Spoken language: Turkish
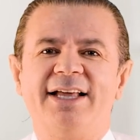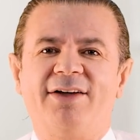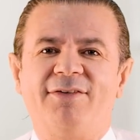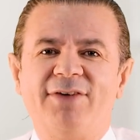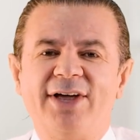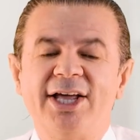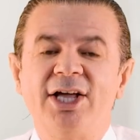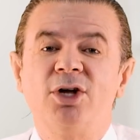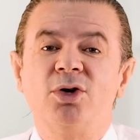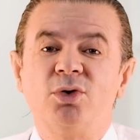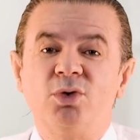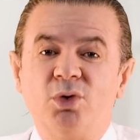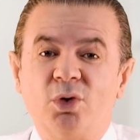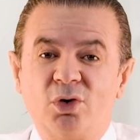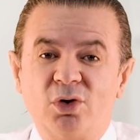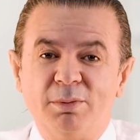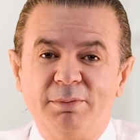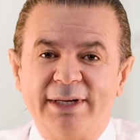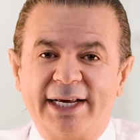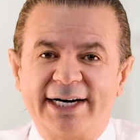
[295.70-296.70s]
Ve
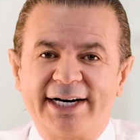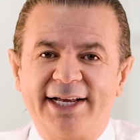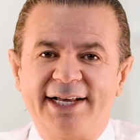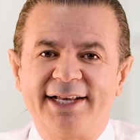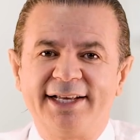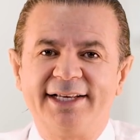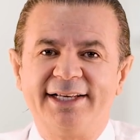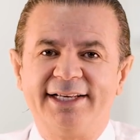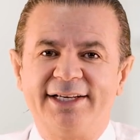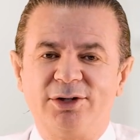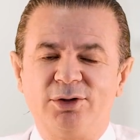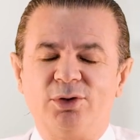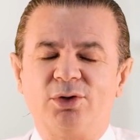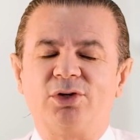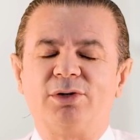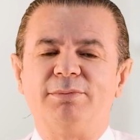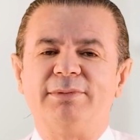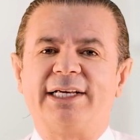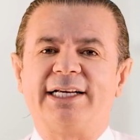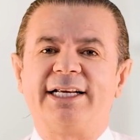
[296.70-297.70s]
yorumlara,
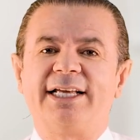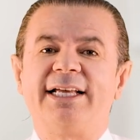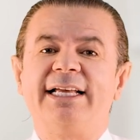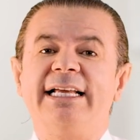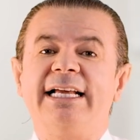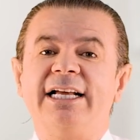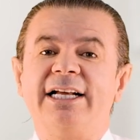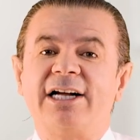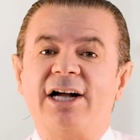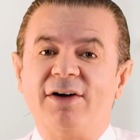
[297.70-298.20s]
yorumlara